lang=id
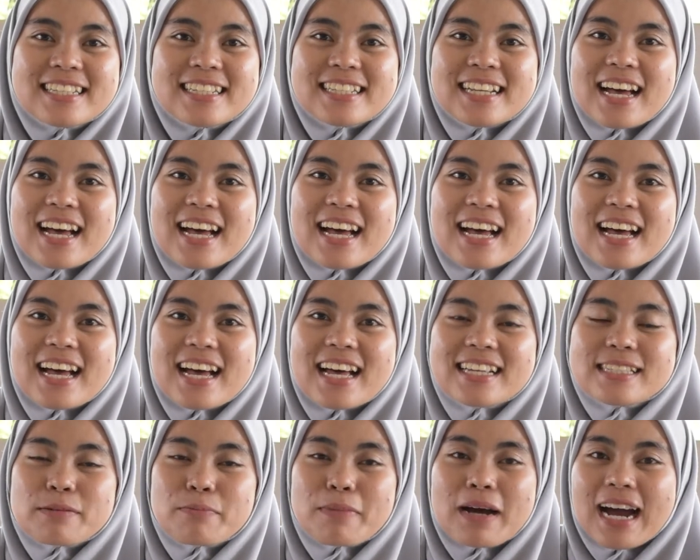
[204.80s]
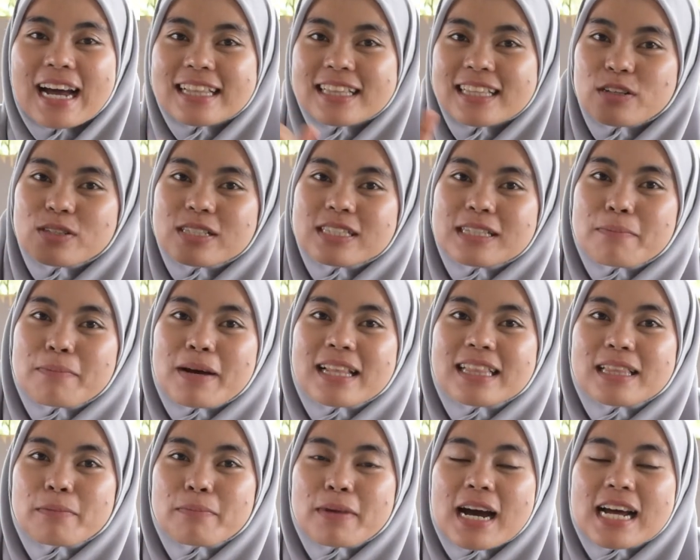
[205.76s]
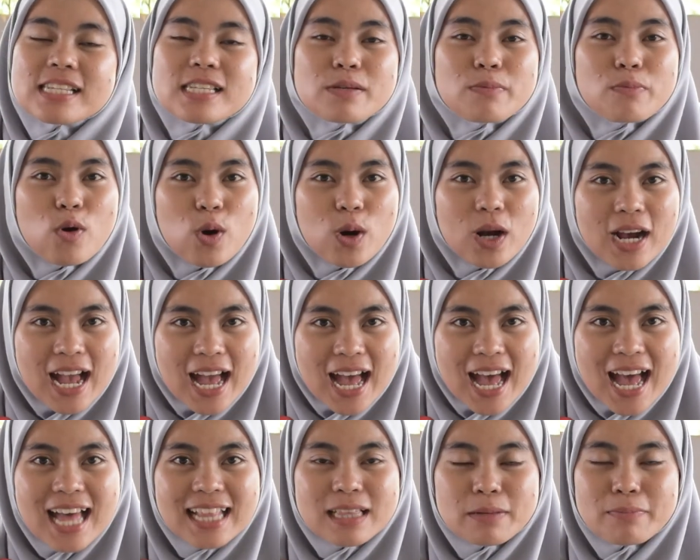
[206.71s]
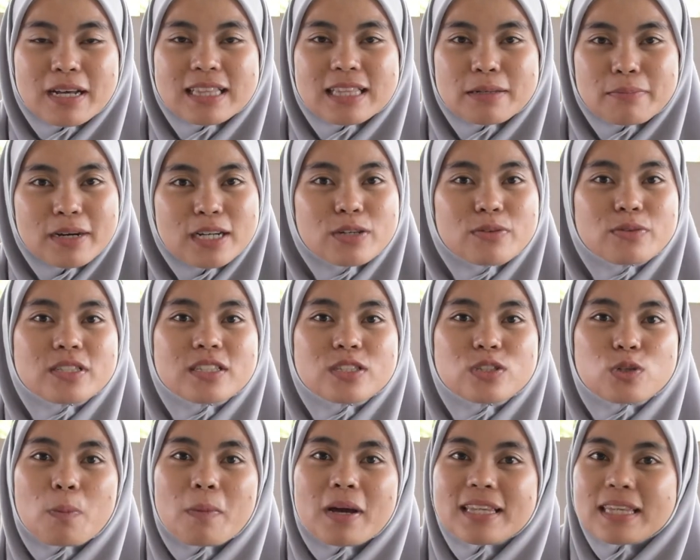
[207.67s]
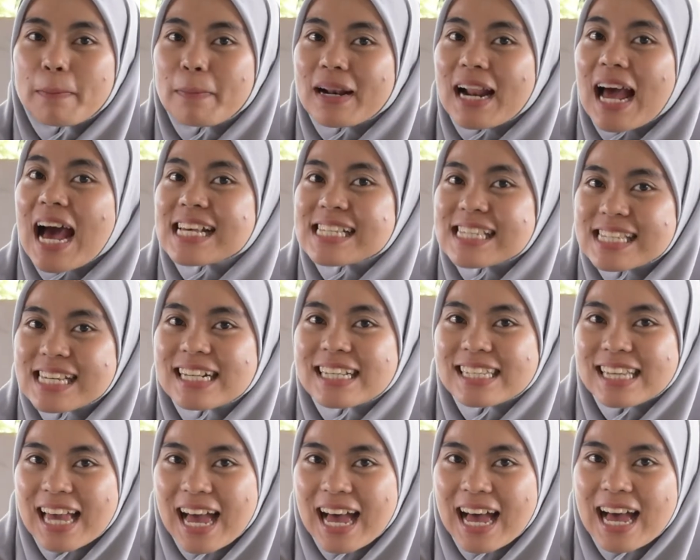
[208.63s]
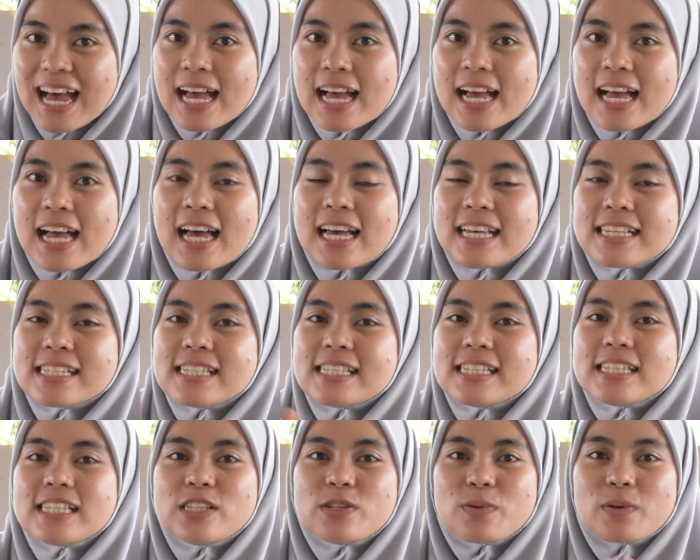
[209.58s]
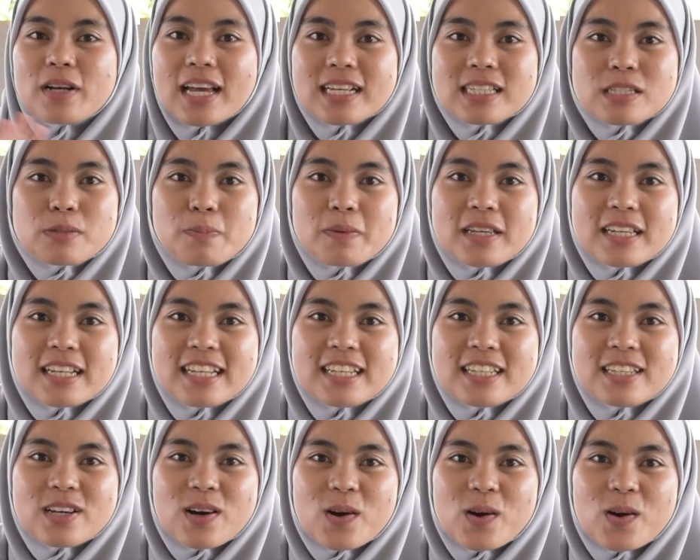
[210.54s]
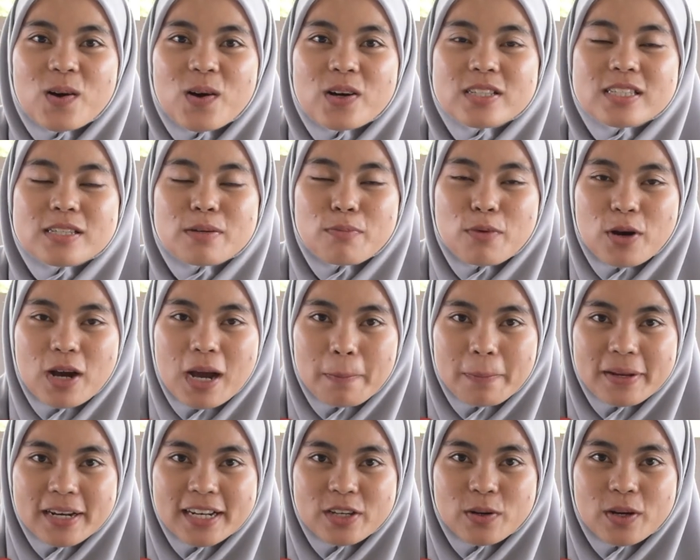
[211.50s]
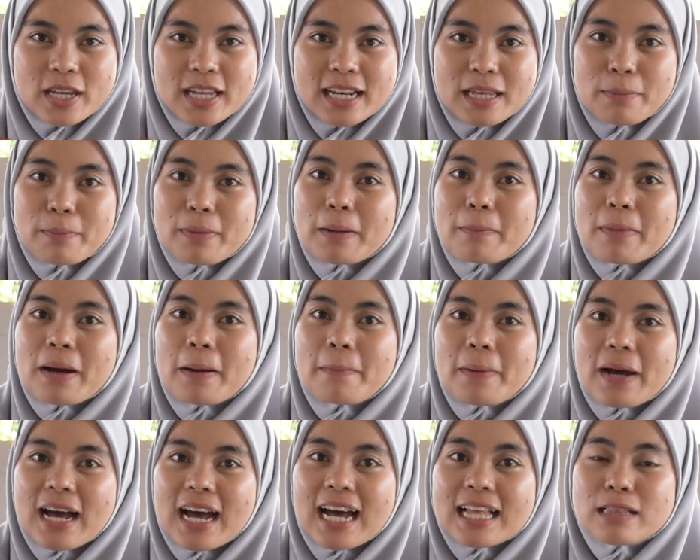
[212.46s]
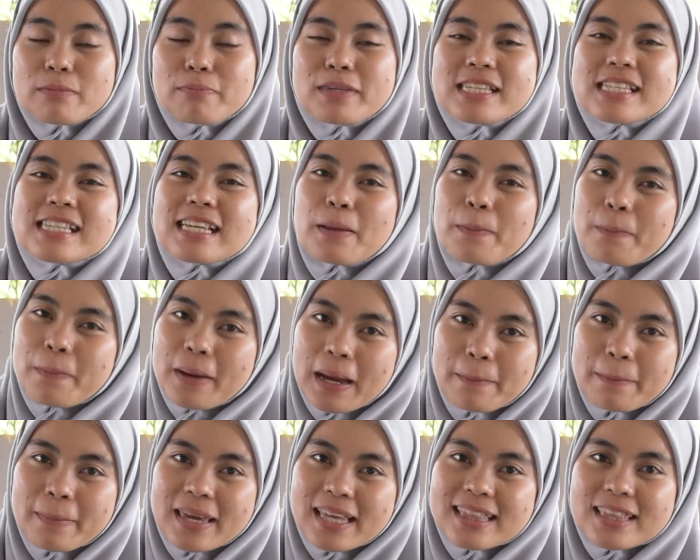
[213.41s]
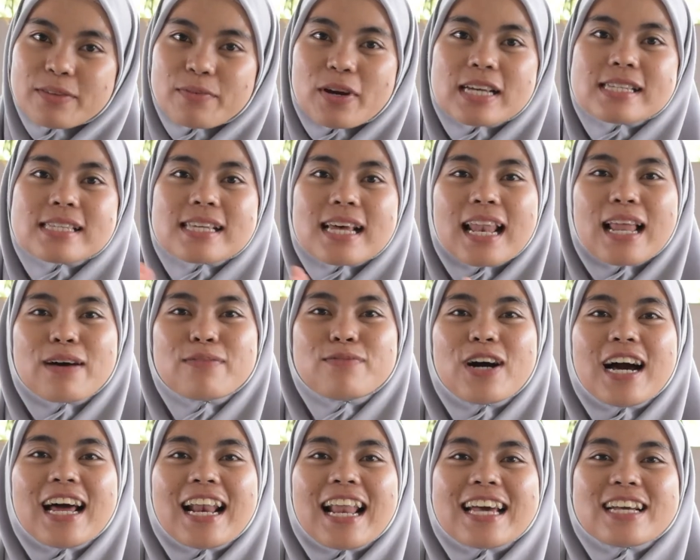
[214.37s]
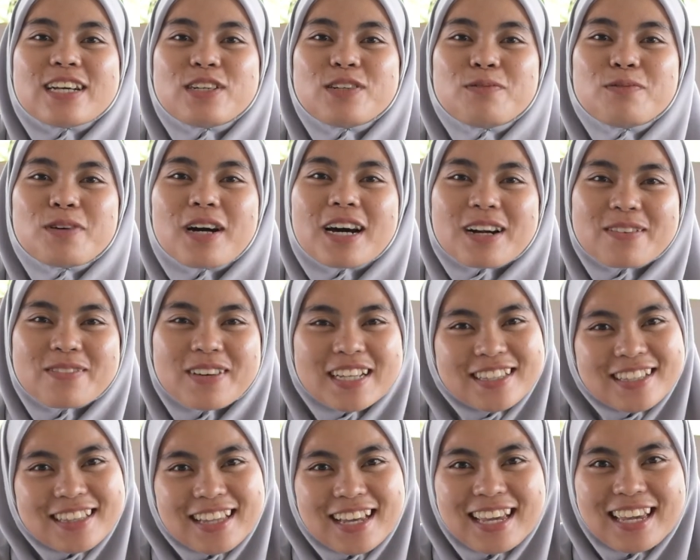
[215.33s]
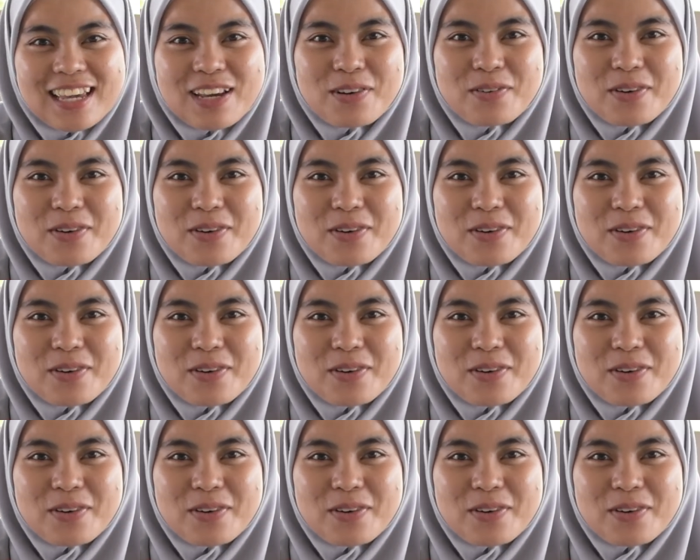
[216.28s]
Nah, semangat terus teman-teman. Semoga teman-teman uji cobanya berhasil ya. See you next video. Semoga video ini bermanfaat. Misri pamit. Wassalamualaikum warahmatullahi